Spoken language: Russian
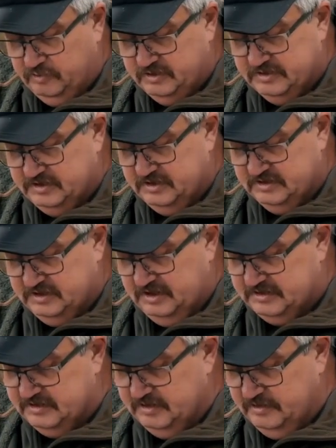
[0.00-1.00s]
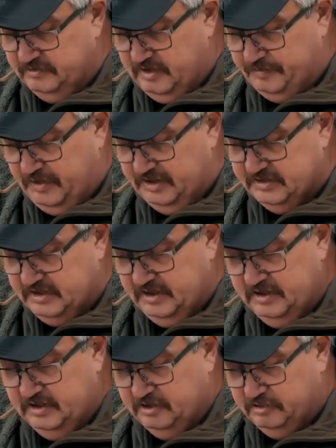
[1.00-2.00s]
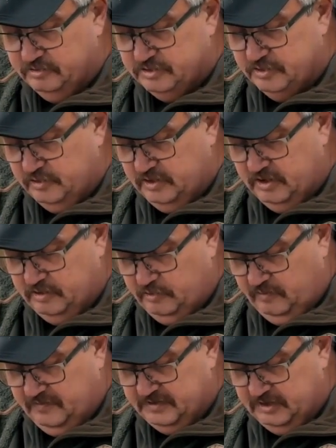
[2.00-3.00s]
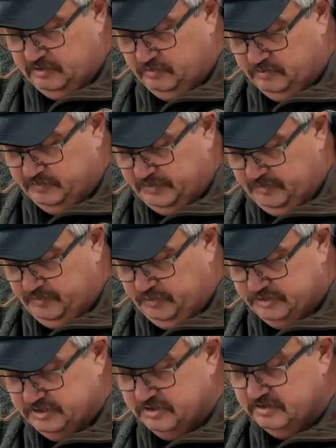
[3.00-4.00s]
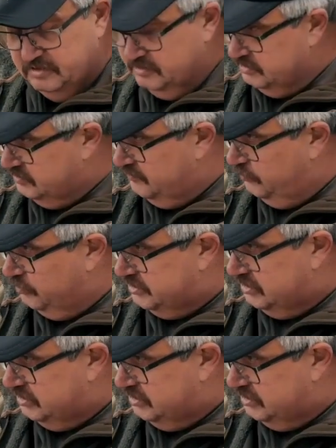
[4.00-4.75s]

То есть здесь лопатка и крючок кованый. Он приплющит с двух